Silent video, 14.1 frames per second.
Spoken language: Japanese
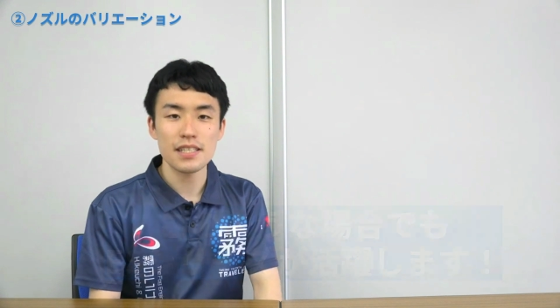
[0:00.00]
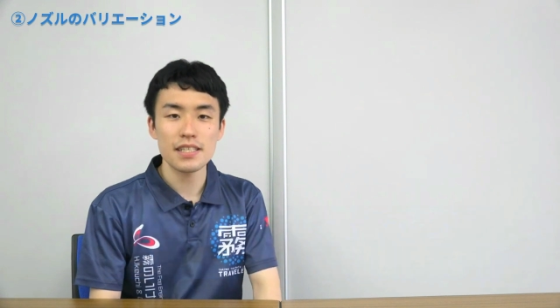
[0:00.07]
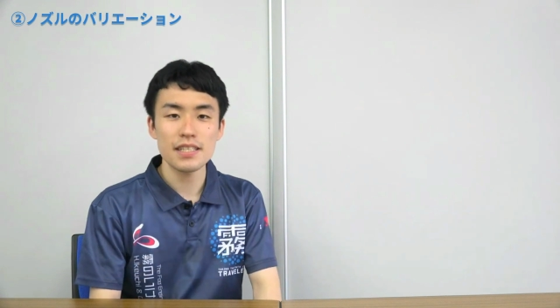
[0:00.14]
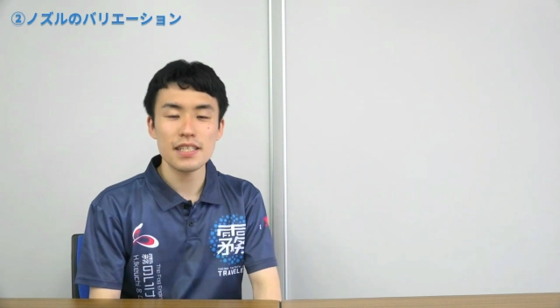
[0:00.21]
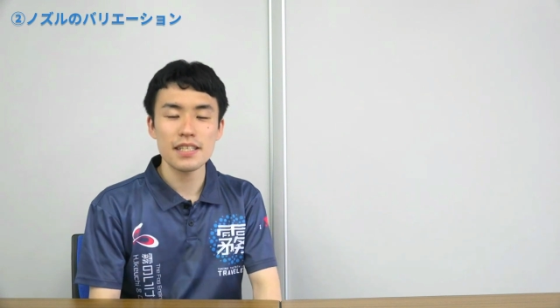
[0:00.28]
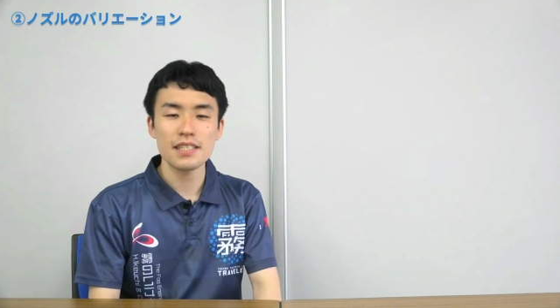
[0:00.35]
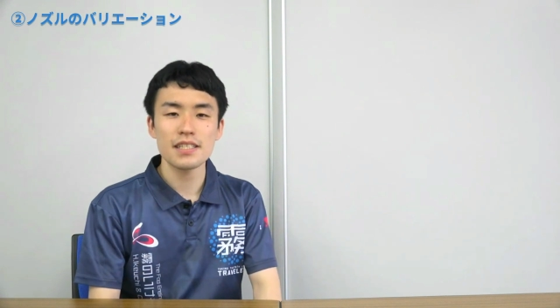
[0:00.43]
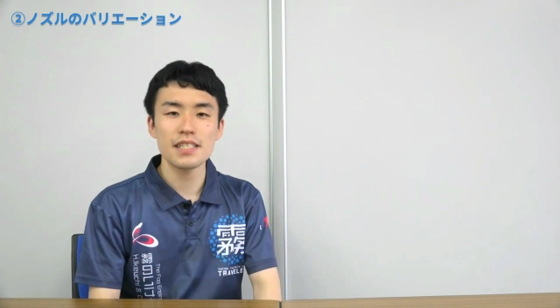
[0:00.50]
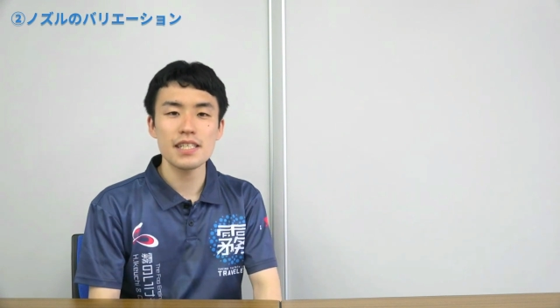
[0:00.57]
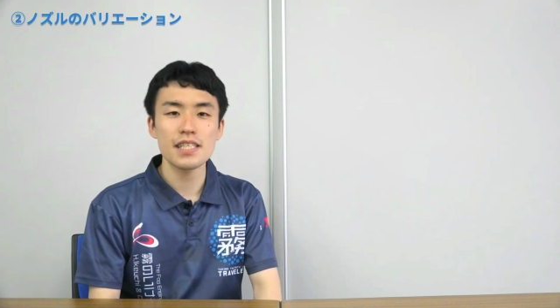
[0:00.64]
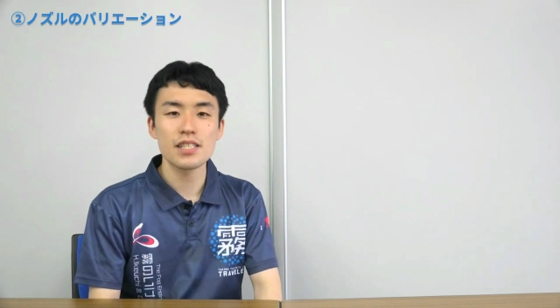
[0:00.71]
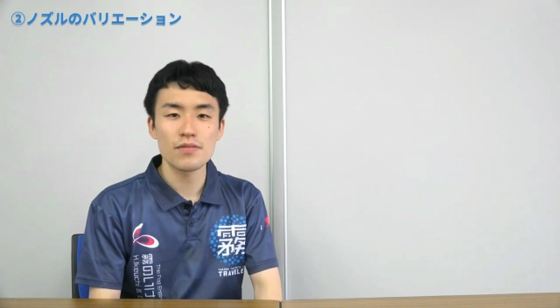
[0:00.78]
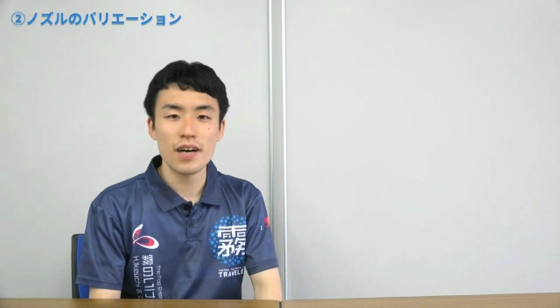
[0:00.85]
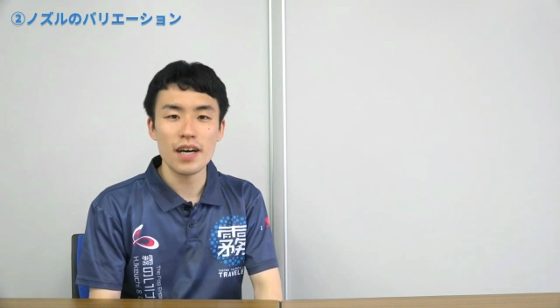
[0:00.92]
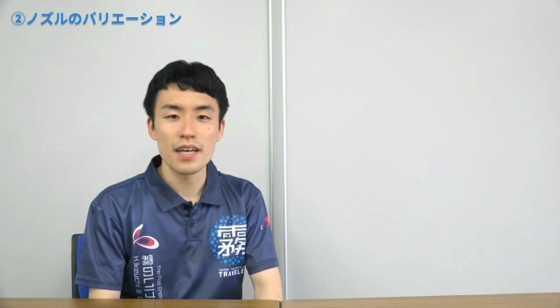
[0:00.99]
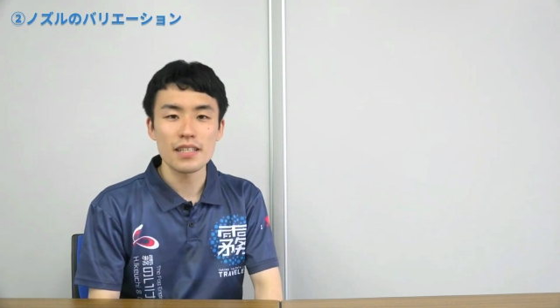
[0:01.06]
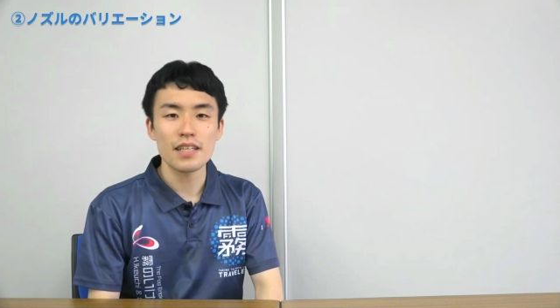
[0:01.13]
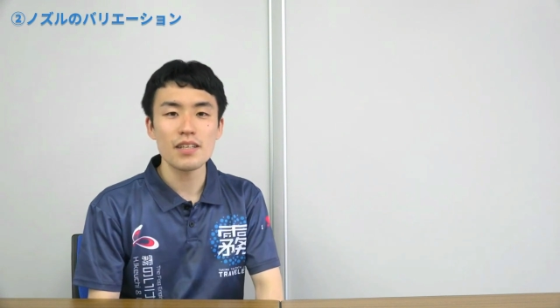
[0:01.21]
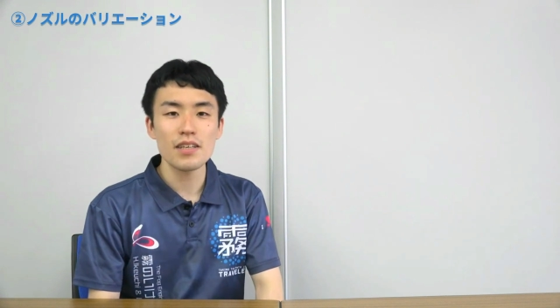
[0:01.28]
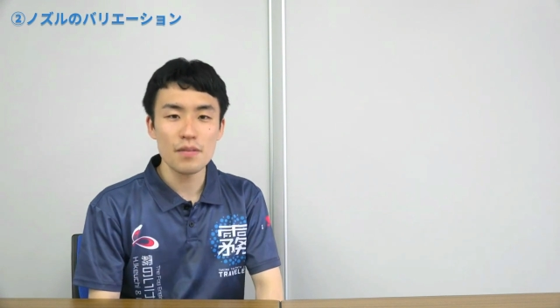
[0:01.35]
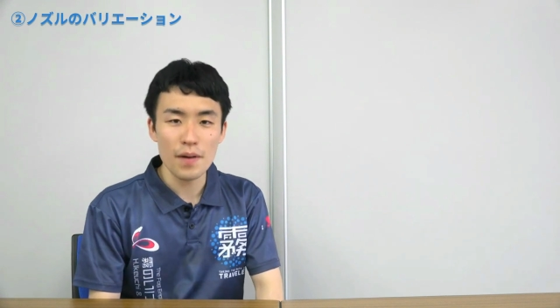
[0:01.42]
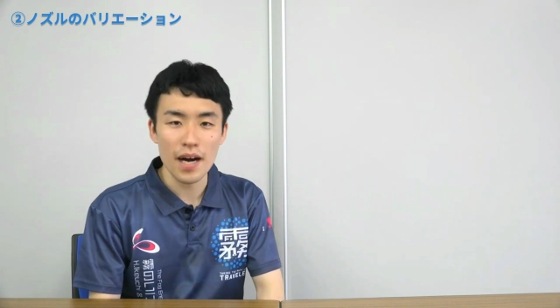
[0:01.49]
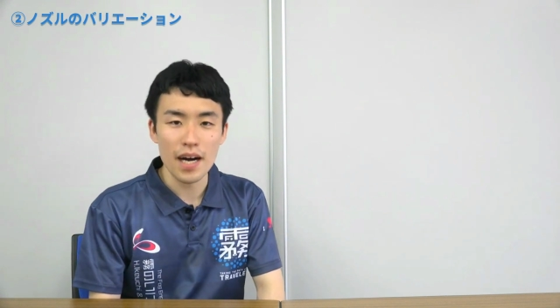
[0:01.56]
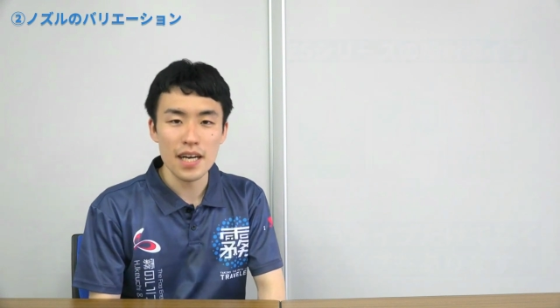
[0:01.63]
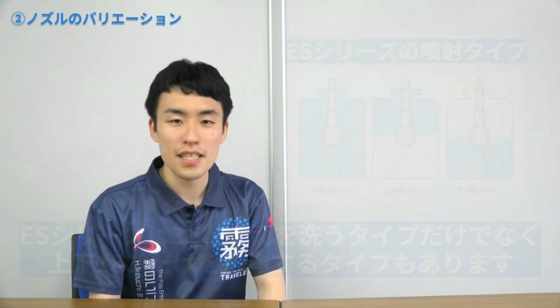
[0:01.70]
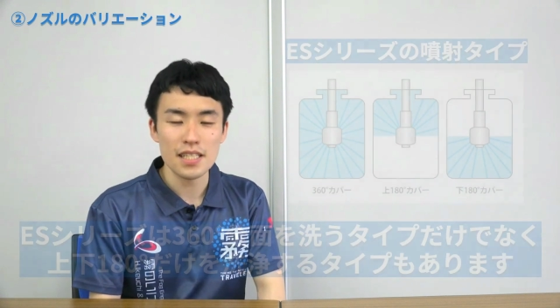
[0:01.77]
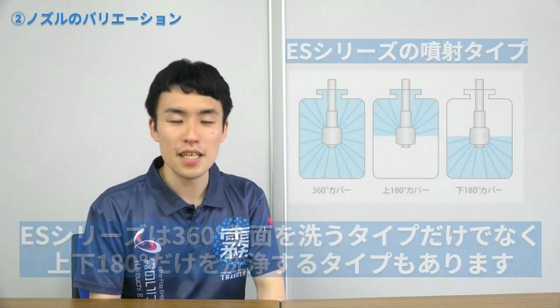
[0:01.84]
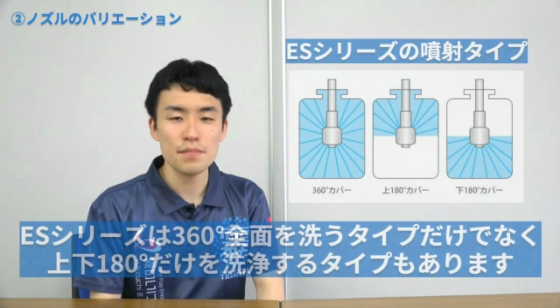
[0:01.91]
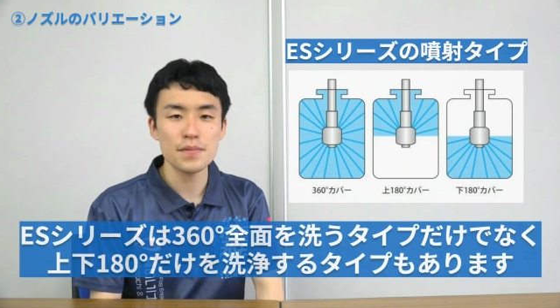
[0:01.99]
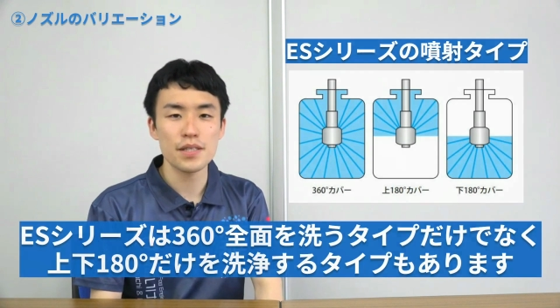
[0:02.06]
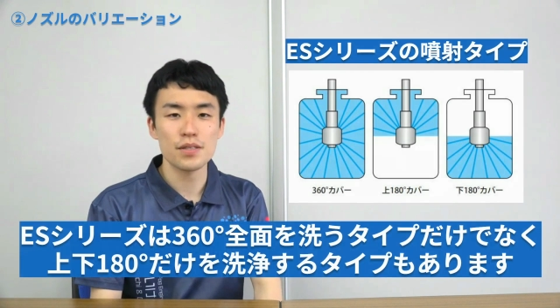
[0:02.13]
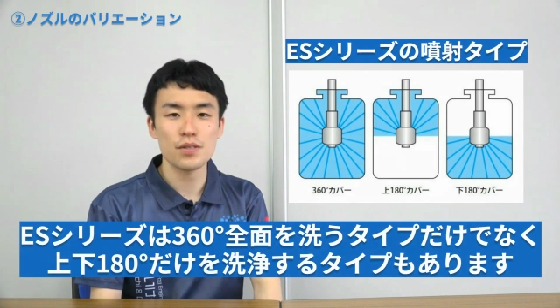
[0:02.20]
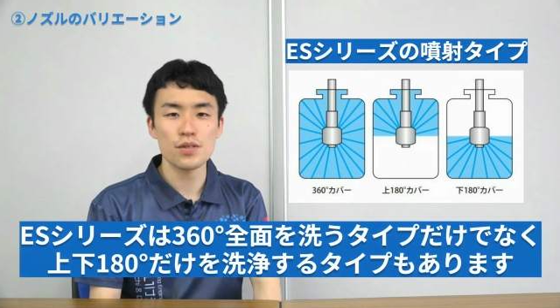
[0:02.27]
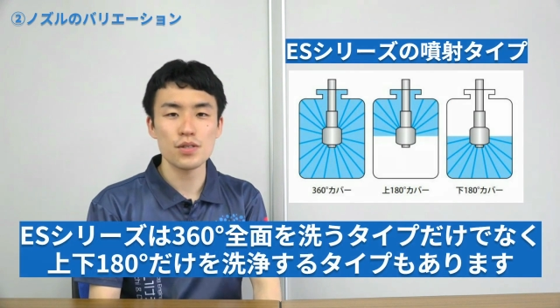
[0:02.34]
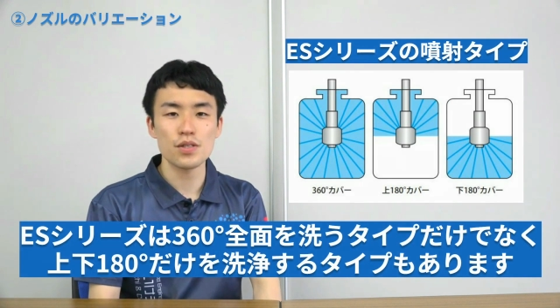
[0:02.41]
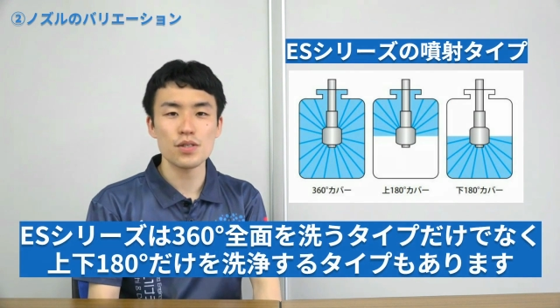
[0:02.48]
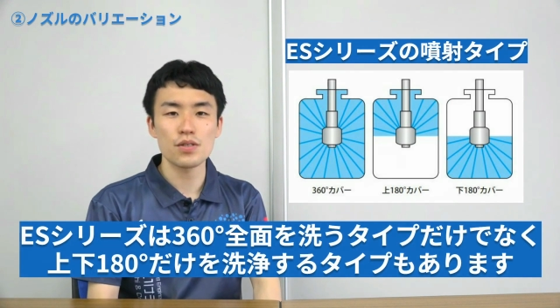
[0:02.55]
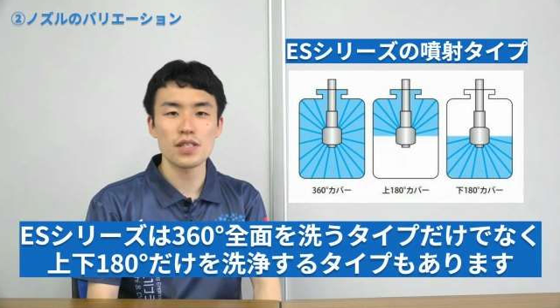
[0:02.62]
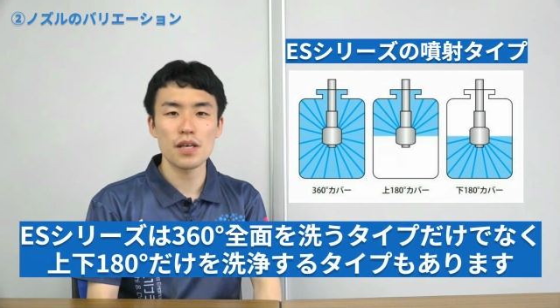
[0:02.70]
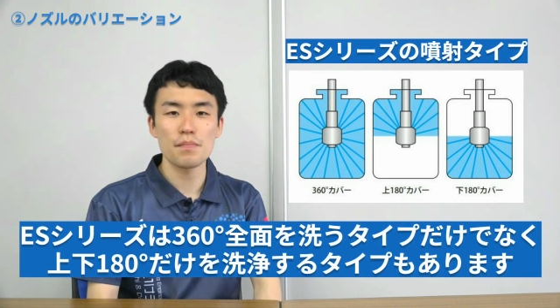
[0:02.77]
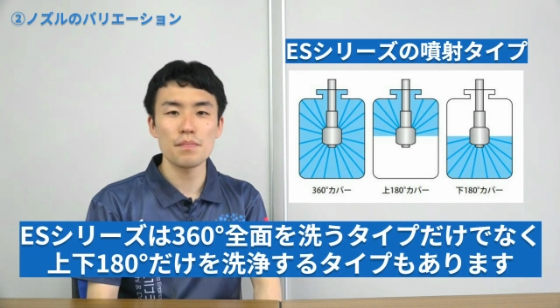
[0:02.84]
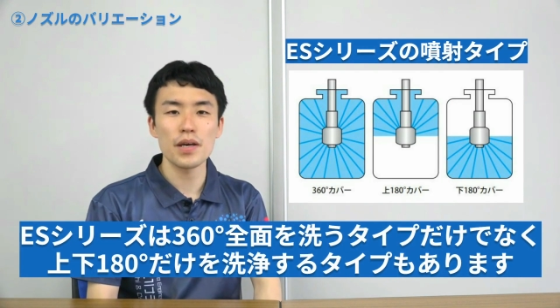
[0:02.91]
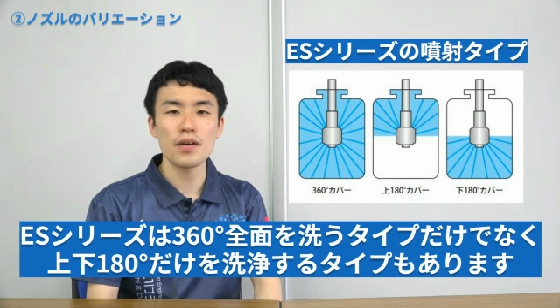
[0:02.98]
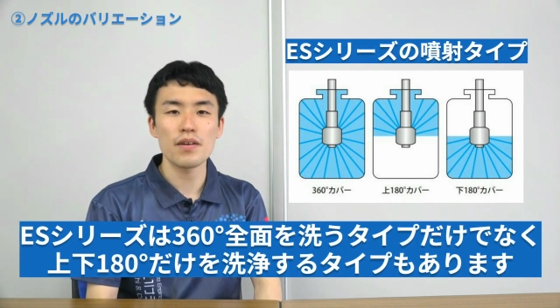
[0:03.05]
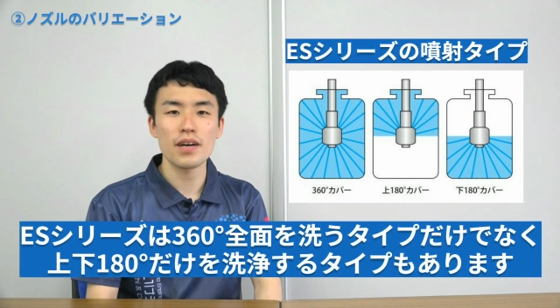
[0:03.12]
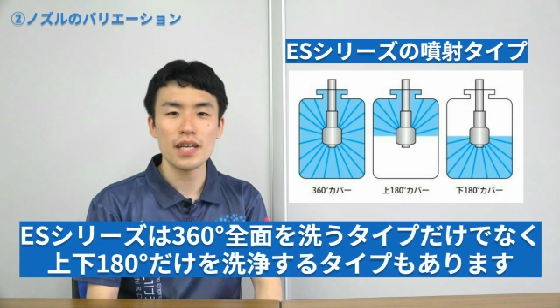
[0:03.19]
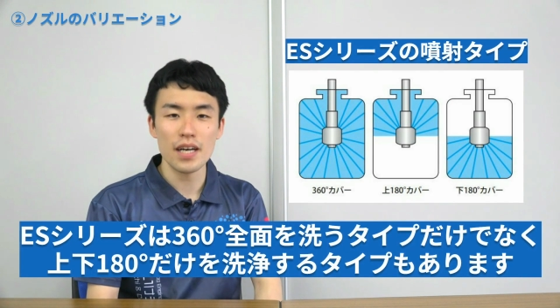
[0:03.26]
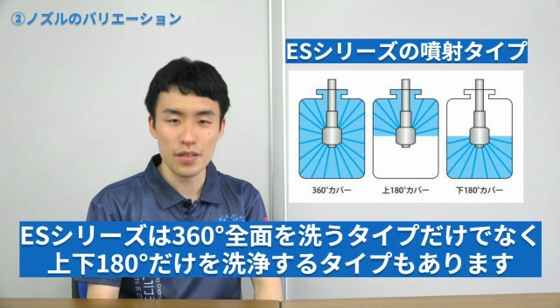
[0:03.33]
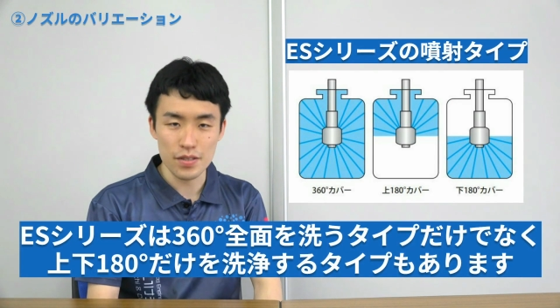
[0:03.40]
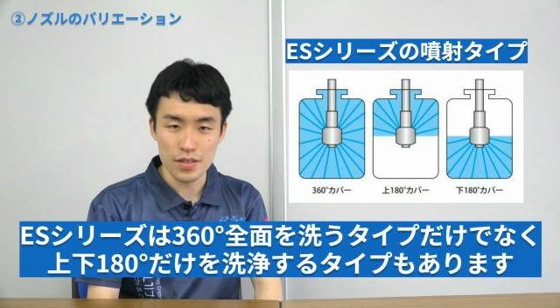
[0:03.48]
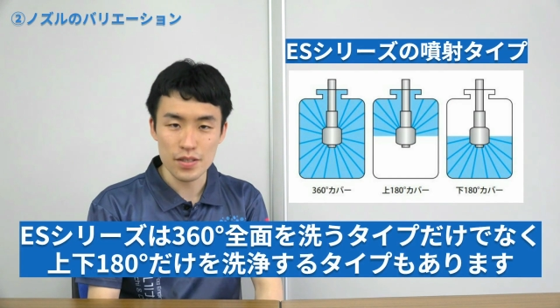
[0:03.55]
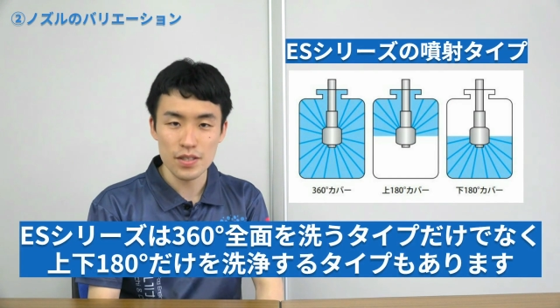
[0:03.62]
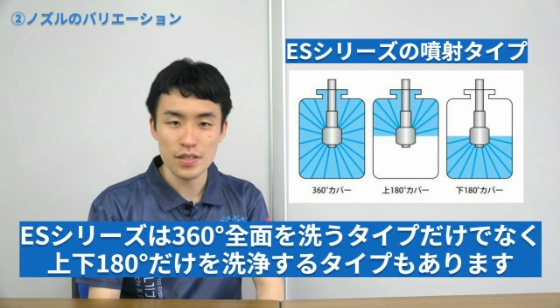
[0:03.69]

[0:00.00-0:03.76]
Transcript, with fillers: イーエス シリーズは例えばさんびゃくろくじゅうど全面を洗う